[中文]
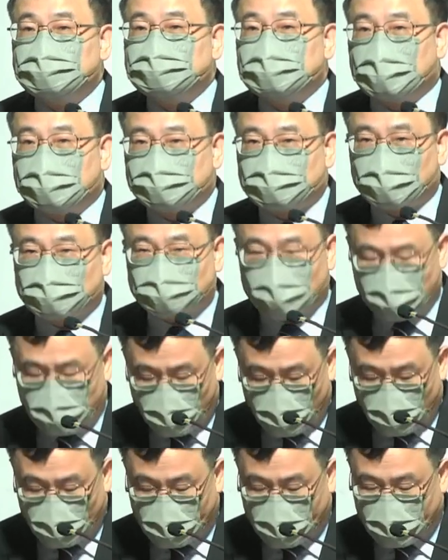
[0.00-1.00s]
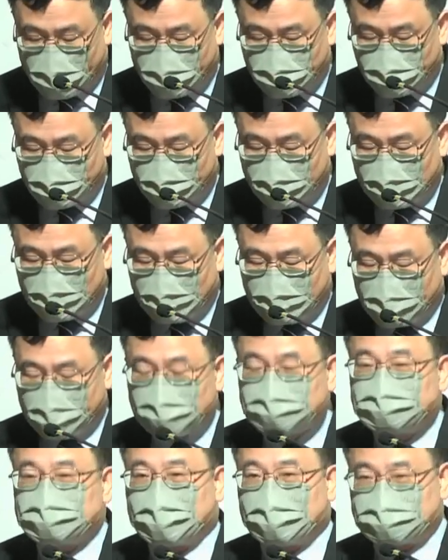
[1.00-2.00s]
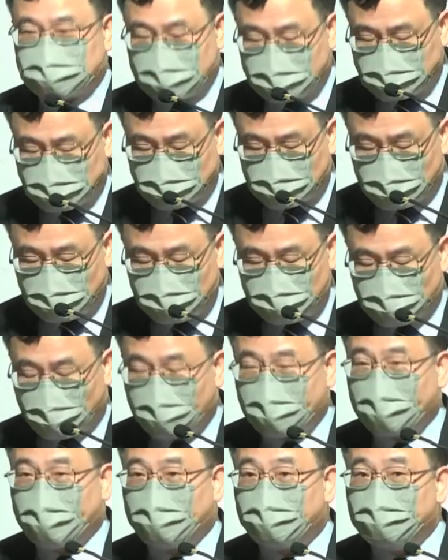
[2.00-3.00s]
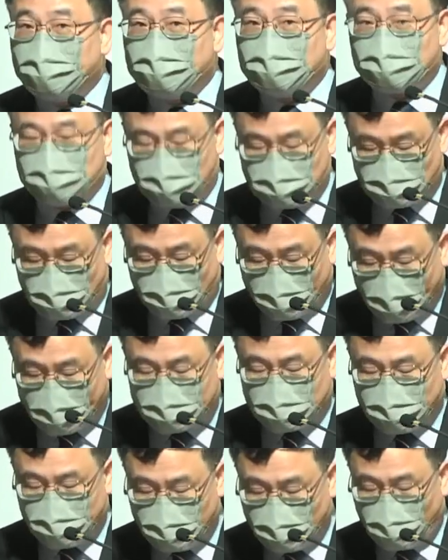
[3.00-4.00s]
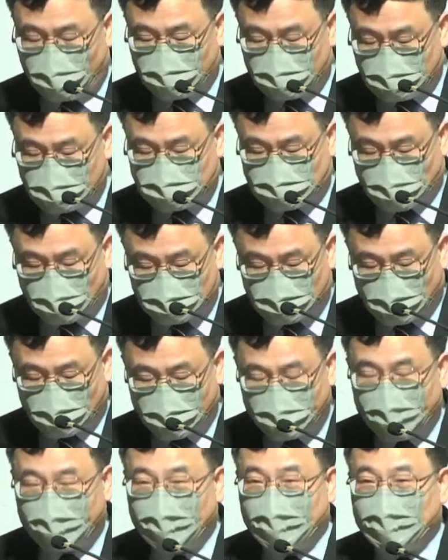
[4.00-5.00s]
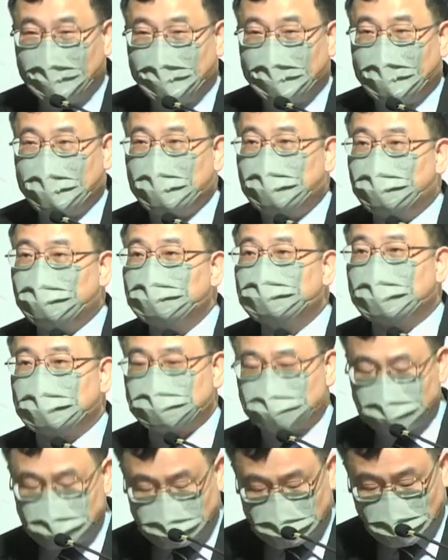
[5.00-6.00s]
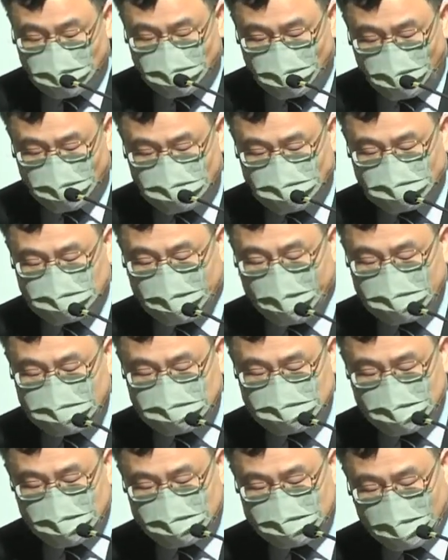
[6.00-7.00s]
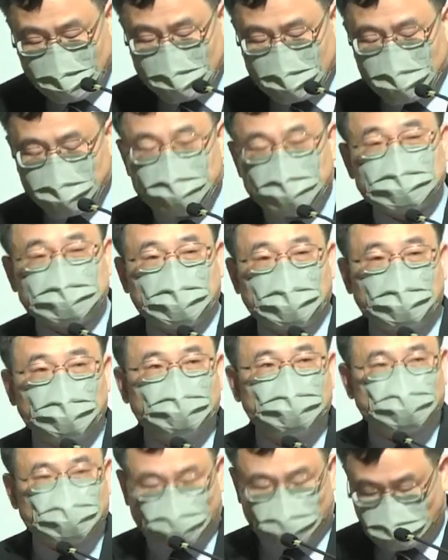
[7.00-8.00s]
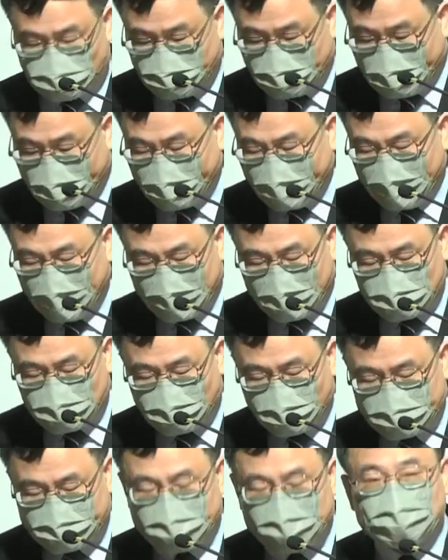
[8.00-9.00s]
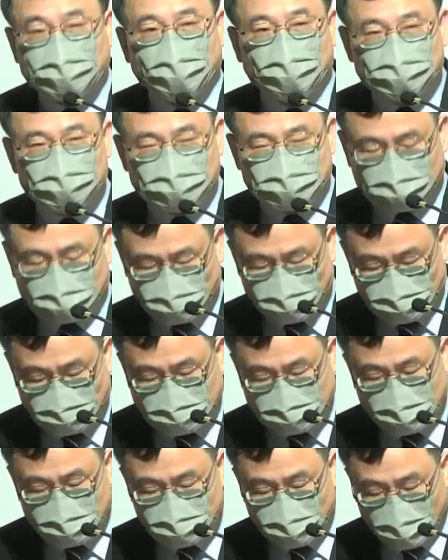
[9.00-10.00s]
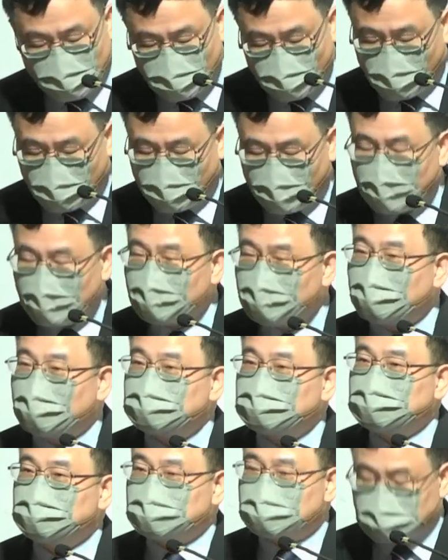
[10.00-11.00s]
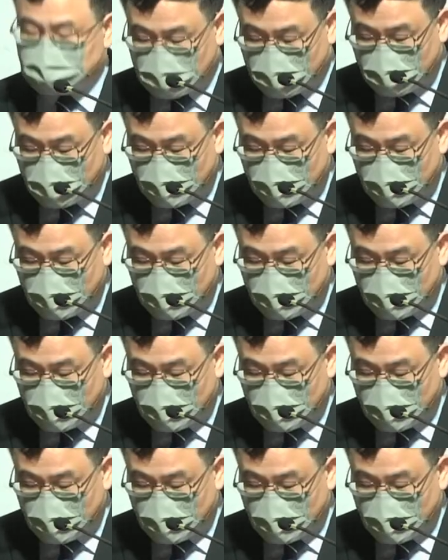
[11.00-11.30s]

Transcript: 仰遭受迫害，还有假先知跟着有害迷有害的迷惑人的教导。还有不法的事情增多，使爱心冷淡，彼此恨恶、出卖，很多人跌倒、属灵上软弱、放弃信仰，